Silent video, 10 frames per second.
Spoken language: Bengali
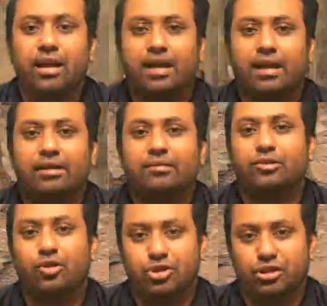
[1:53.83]
এখানে
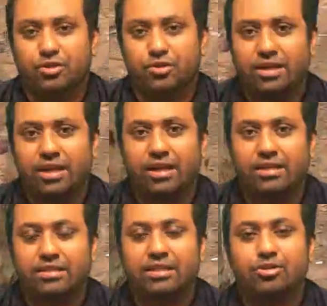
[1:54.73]
দশ শতাংশ জায়গা
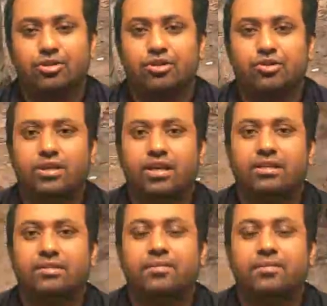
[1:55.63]
আছে দশ শতাংশ জায়গা